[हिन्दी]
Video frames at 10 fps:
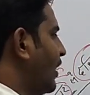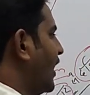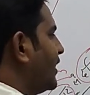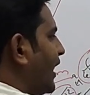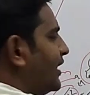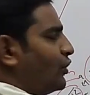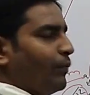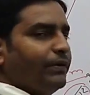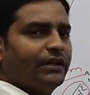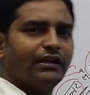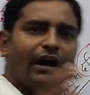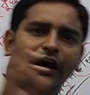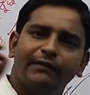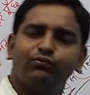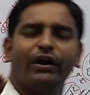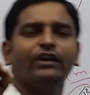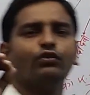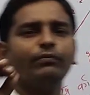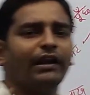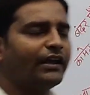को हर हर टॉपिक के हर पॉइंट
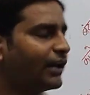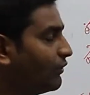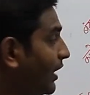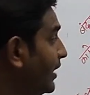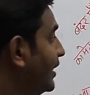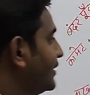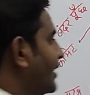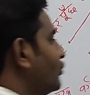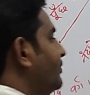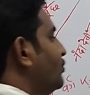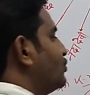को मैं लेकर आऊँगा ताकि उसमें